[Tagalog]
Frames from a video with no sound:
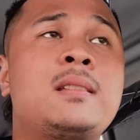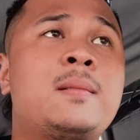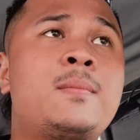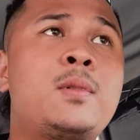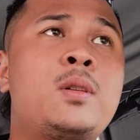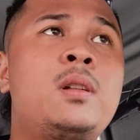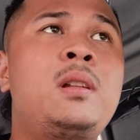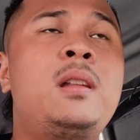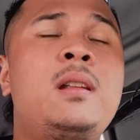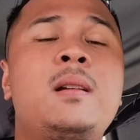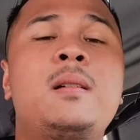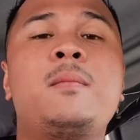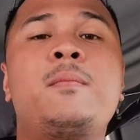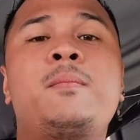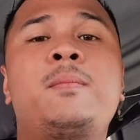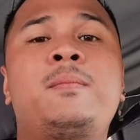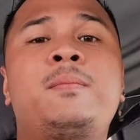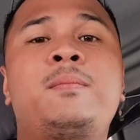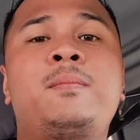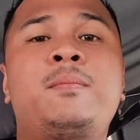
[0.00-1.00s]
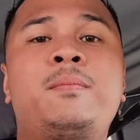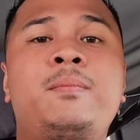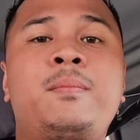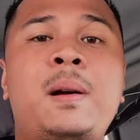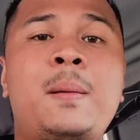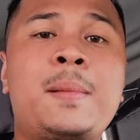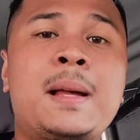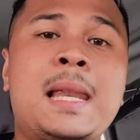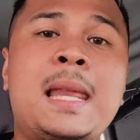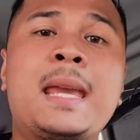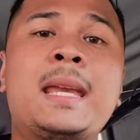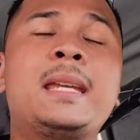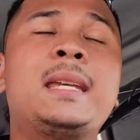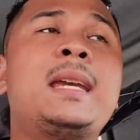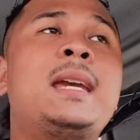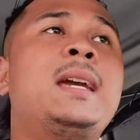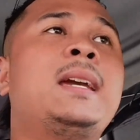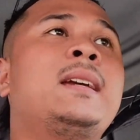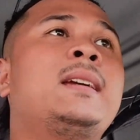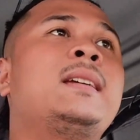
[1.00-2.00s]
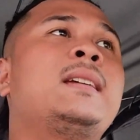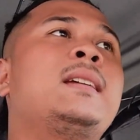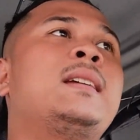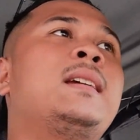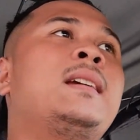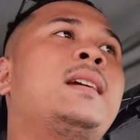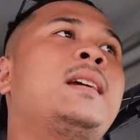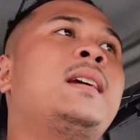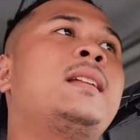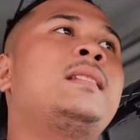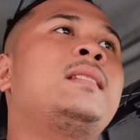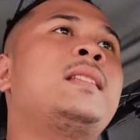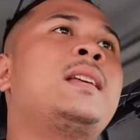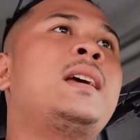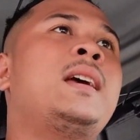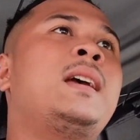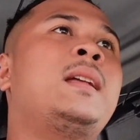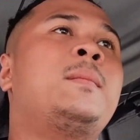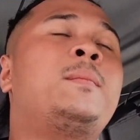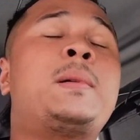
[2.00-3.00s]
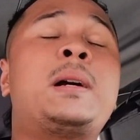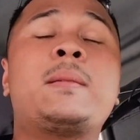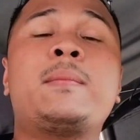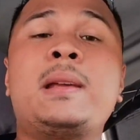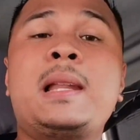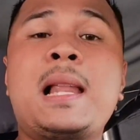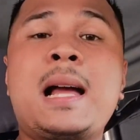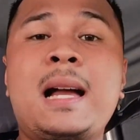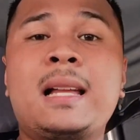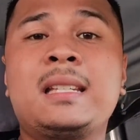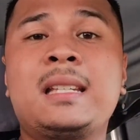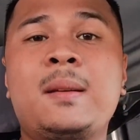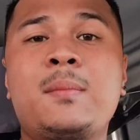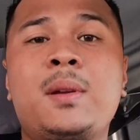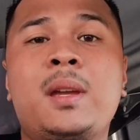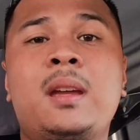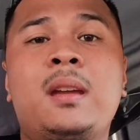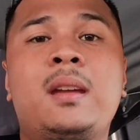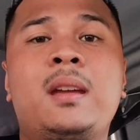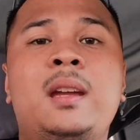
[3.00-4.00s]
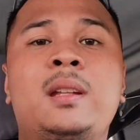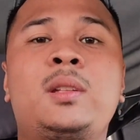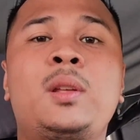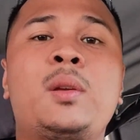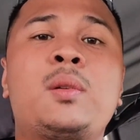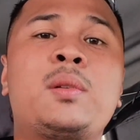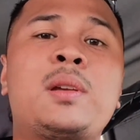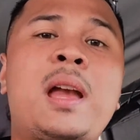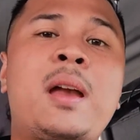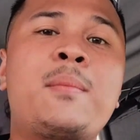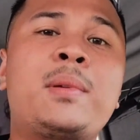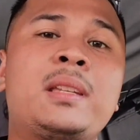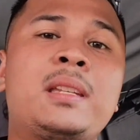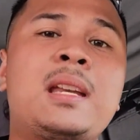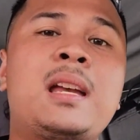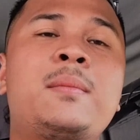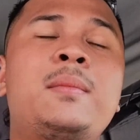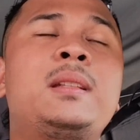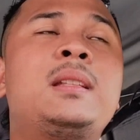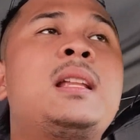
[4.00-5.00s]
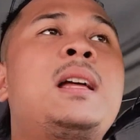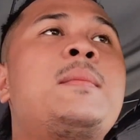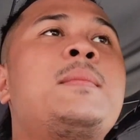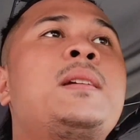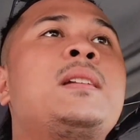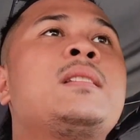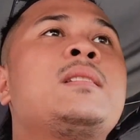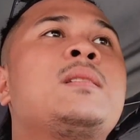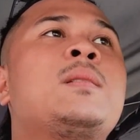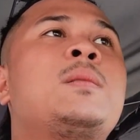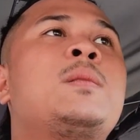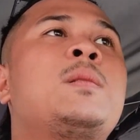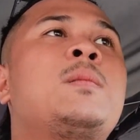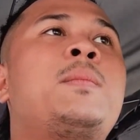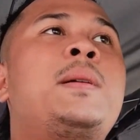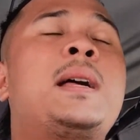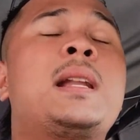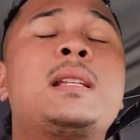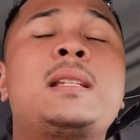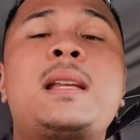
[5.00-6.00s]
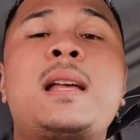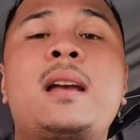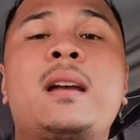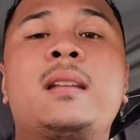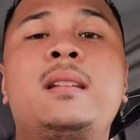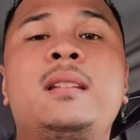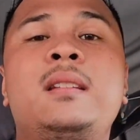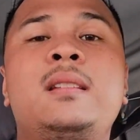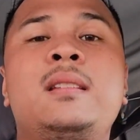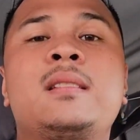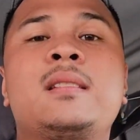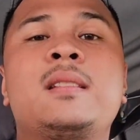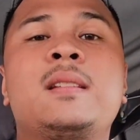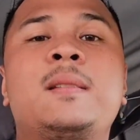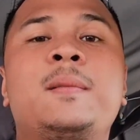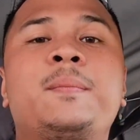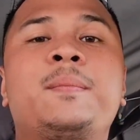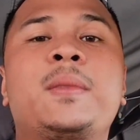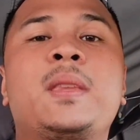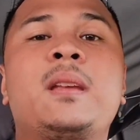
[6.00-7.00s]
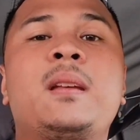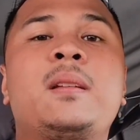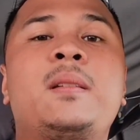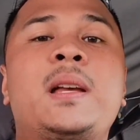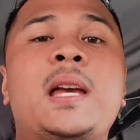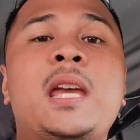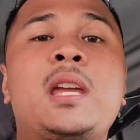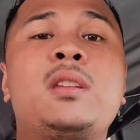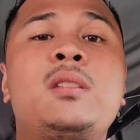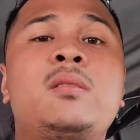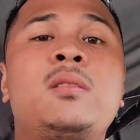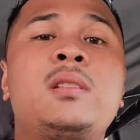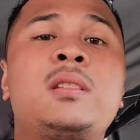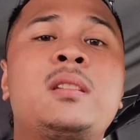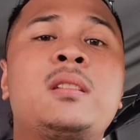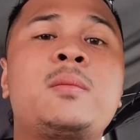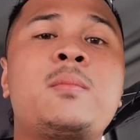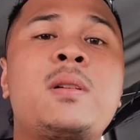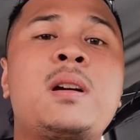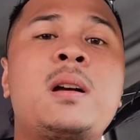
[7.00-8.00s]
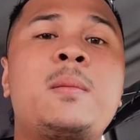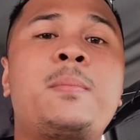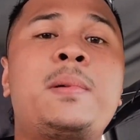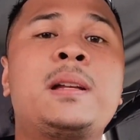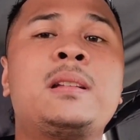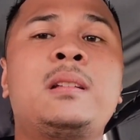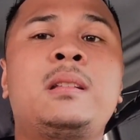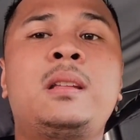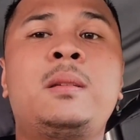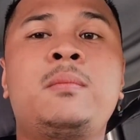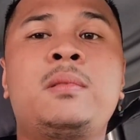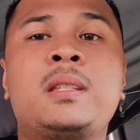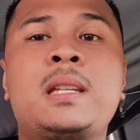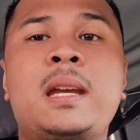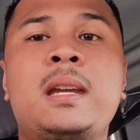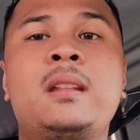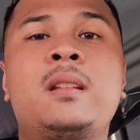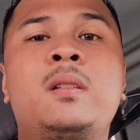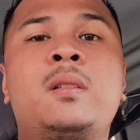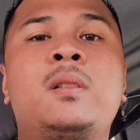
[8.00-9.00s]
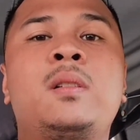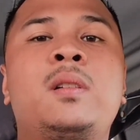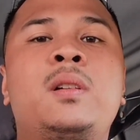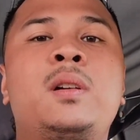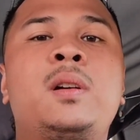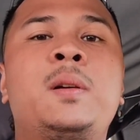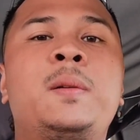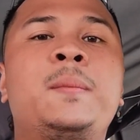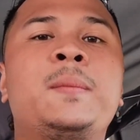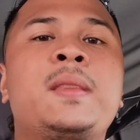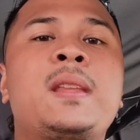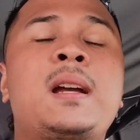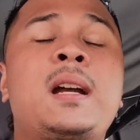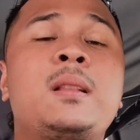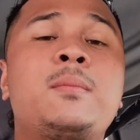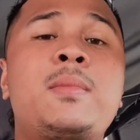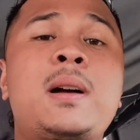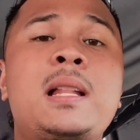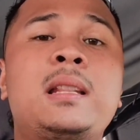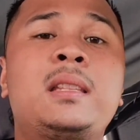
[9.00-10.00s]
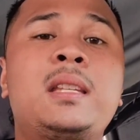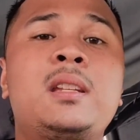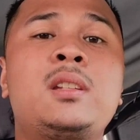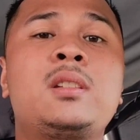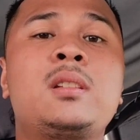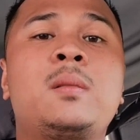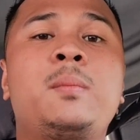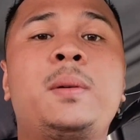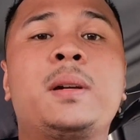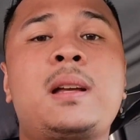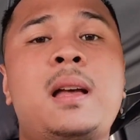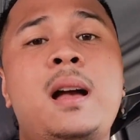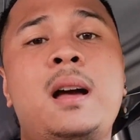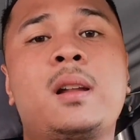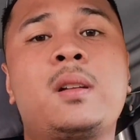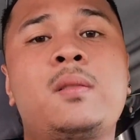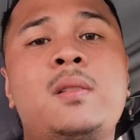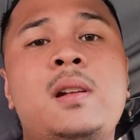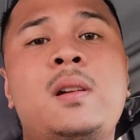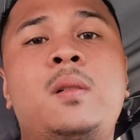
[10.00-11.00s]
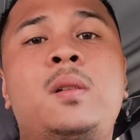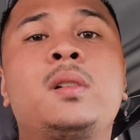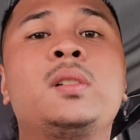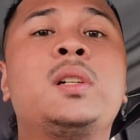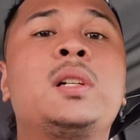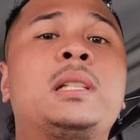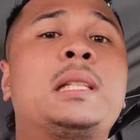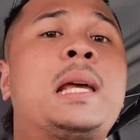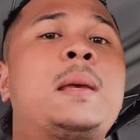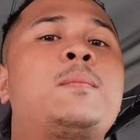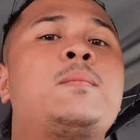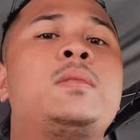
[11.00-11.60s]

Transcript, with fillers: sa mall, pamalengke, and then pang may lakad kami. Ito yung gamit-gamit namin. So para sa akin is ayun yung isa sa mga positive side or advantage ng pagkakaroon ng owner type